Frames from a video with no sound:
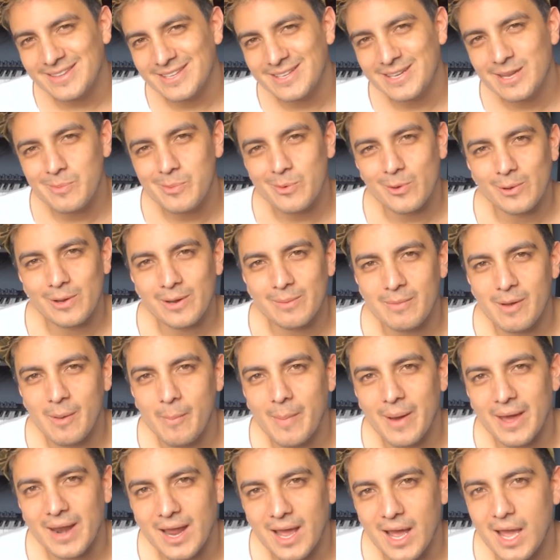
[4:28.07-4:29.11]
tiene problemas
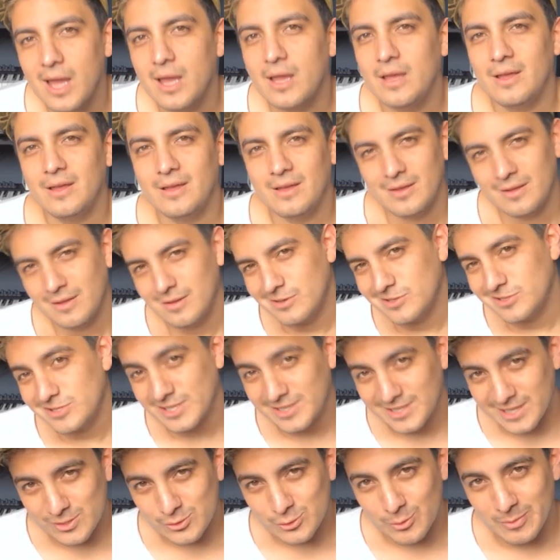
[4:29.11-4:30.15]
para
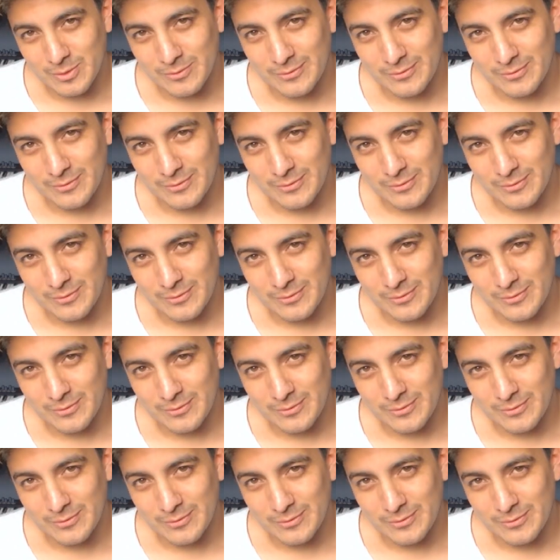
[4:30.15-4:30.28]
setear su